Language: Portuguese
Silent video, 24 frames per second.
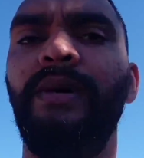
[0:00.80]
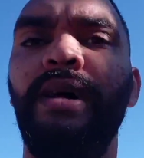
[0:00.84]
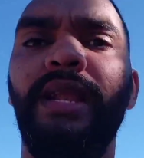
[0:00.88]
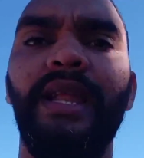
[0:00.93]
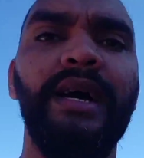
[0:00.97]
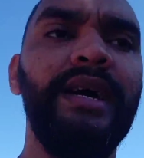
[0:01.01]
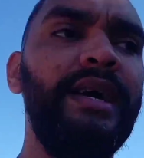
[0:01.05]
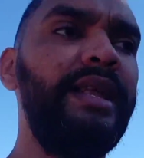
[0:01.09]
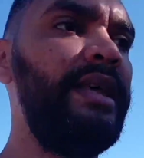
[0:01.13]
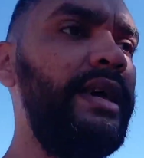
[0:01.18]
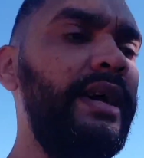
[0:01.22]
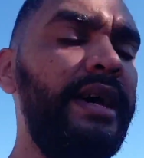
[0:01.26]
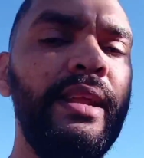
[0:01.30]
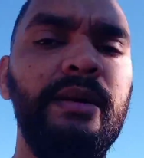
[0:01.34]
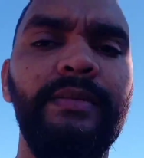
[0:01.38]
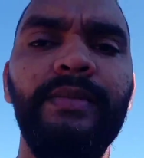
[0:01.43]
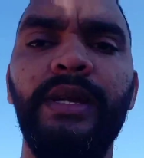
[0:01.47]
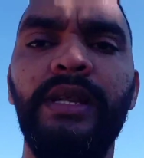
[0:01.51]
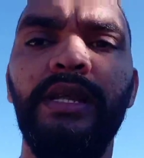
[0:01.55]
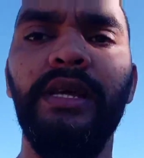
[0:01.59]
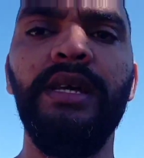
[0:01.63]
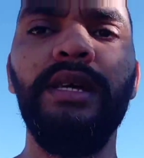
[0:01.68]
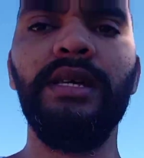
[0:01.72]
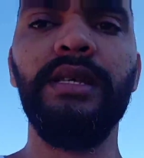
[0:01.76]
Fala galera,
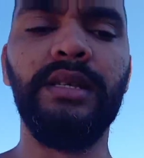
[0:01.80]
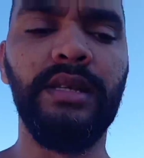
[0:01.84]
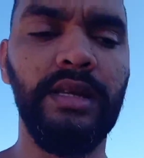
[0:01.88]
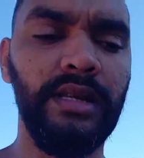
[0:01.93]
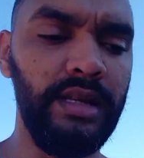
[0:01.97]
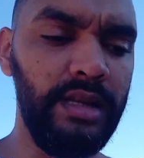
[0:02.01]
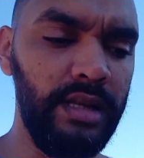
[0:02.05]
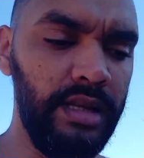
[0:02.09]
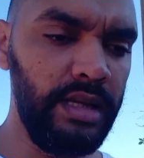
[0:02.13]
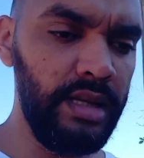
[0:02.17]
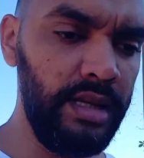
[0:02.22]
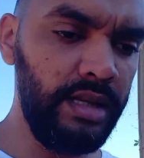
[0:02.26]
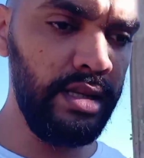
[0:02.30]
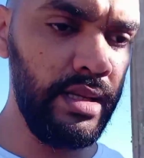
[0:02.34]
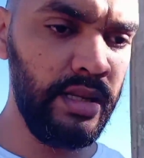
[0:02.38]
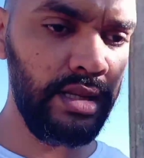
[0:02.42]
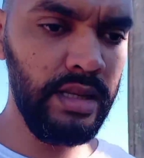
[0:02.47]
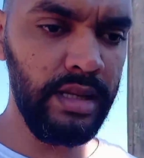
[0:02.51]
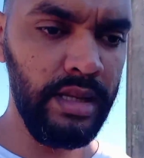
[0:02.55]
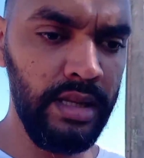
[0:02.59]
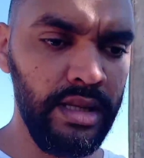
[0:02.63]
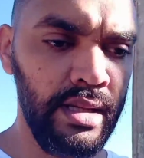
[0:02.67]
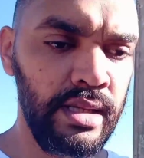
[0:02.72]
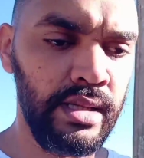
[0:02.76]
beleza?
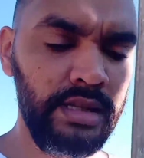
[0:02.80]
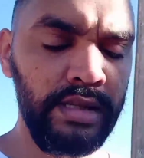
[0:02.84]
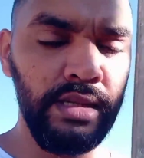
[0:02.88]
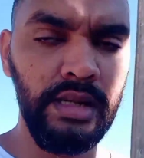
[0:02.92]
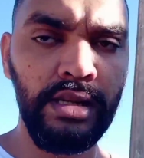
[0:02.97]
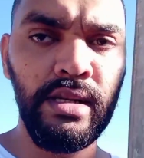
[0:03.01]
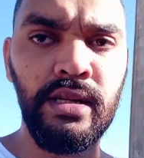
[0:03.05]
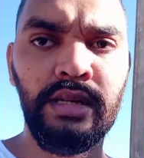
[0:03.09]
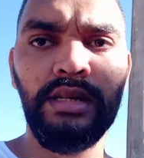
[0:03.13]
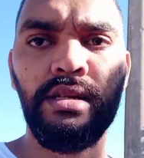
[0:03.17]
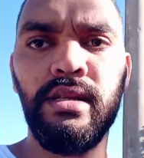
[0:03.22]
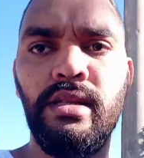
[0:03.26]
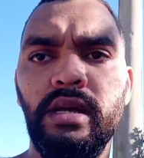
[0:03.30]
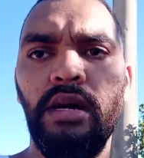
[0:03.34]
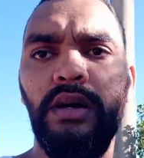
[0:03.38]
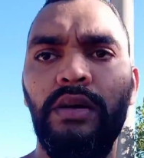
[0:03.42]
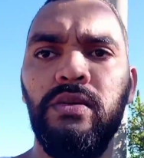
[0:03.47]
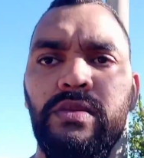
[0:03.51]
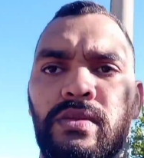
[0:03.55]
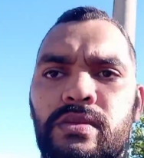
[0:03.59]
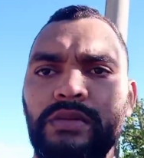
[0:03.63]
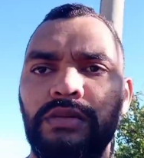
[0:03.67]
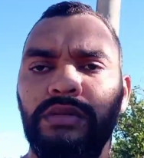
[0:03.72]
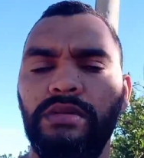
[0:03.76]

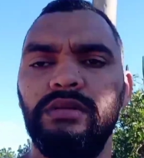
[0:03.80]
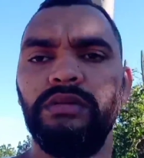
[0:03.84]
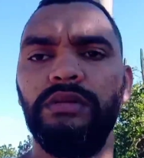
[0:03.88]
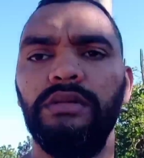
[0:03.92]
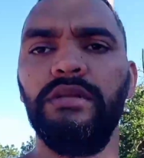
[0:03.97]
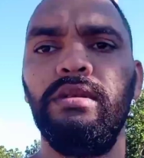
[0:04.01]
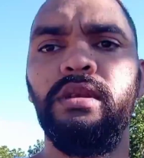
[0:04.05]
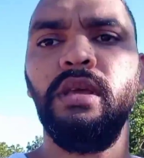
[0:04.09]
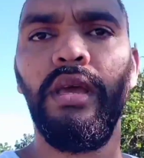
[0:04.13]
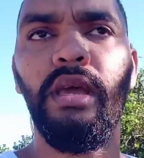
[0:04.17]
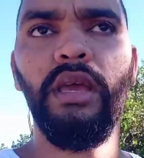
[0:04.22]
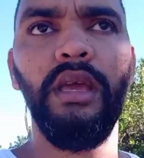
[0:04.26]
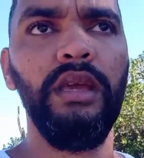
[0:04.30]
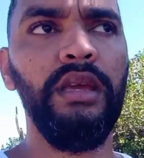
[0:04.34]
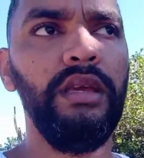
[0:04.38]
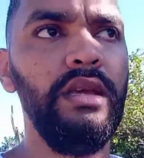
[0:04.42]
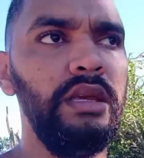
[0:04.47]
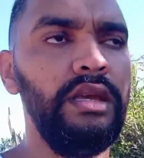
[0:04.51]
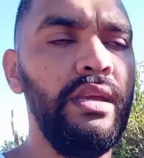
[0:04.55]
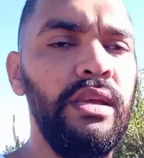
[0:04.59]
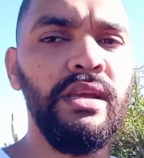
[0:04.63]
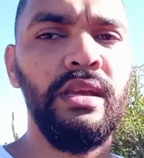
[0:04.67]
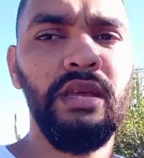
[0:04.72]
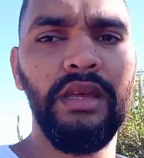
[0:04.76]
Então,
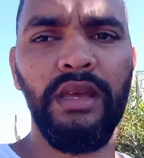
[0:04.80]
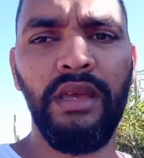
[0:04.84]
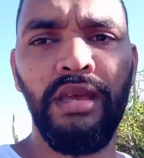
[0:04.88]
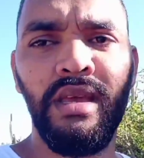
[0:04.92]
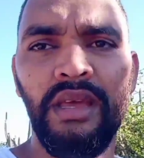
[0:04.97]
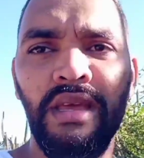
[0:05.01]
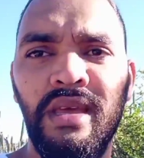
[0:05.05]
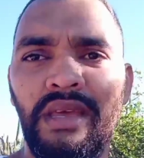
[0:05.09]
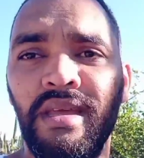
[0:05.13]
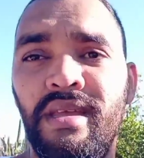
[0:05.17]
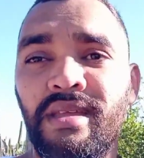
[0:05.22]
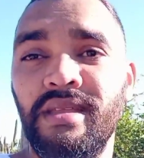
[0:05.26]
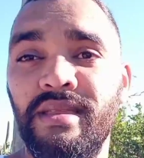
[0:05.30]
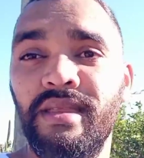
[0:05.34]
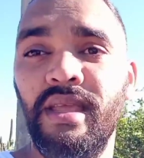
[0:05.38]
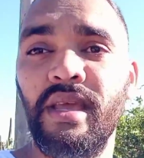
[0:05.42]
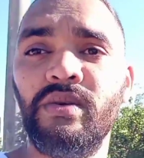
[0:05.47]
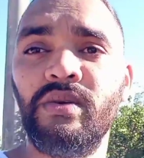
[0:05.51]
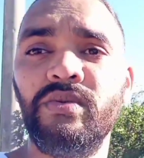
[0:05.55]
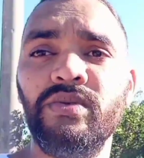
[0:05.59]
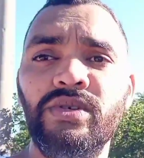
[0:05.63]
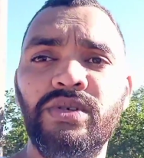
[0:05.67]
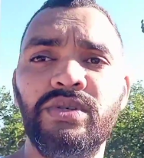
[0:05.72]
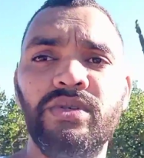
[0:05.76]
nem
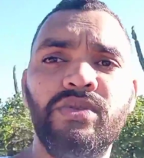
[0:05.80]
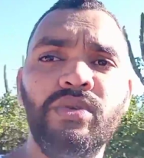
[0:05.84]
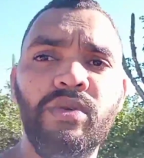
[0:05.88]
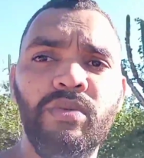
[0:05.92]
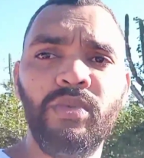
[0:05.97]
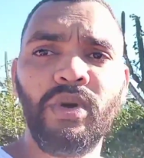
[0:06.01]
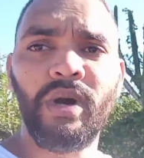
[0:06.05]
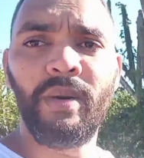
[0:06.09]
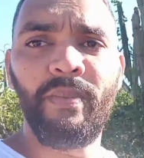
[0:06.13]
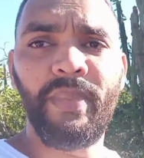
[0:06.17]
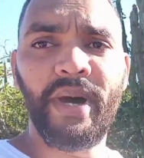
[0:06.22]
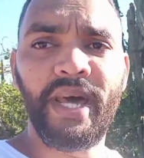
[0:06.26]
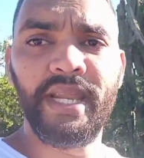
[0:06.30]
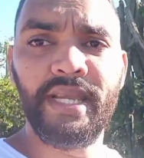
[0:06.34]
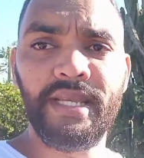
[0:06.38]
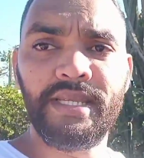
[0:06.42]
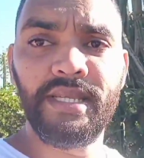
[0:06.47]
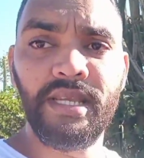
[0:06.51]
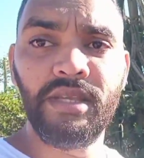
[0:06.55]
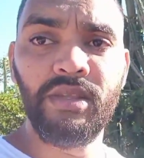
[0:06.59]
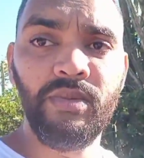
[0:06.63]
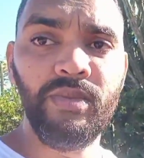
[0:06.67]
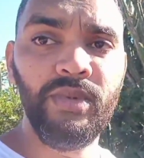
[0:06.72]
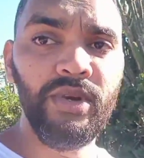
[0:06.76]
nem costumo
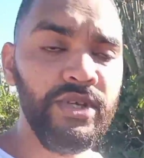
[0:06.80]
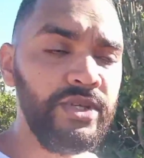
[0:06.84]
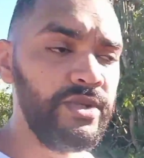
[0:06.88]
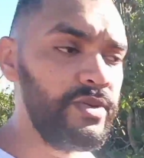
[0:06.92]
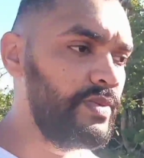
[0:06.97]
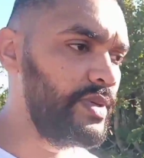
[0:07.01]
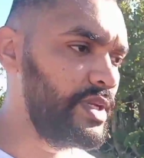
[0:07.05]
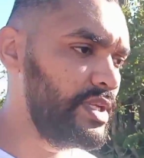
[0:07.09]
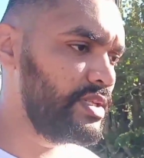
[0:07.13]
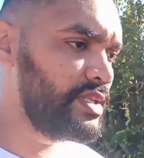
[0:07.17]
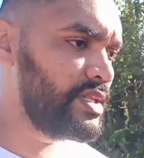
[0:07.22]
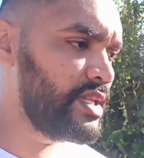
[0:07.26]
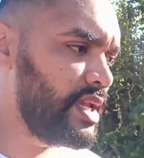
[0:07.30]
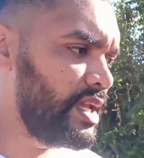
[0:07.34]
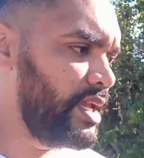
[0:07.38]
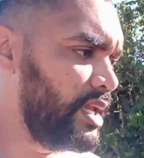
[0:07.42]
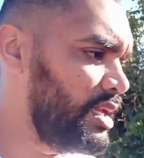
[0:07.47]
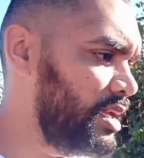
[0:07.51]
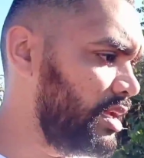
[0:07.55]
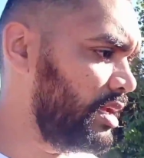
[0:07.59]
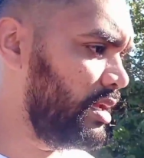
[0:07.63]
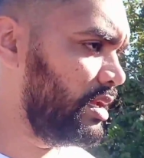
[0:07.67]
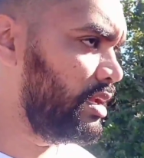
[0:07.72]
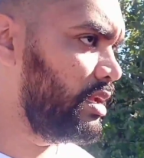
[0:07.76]
aparecer nos meus vídeos
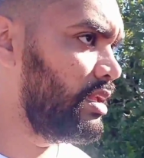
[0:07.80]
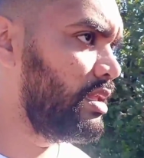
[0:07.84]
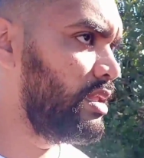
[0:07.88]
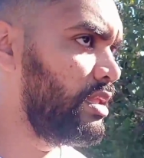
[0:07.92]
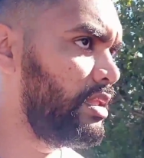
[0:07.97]
aí,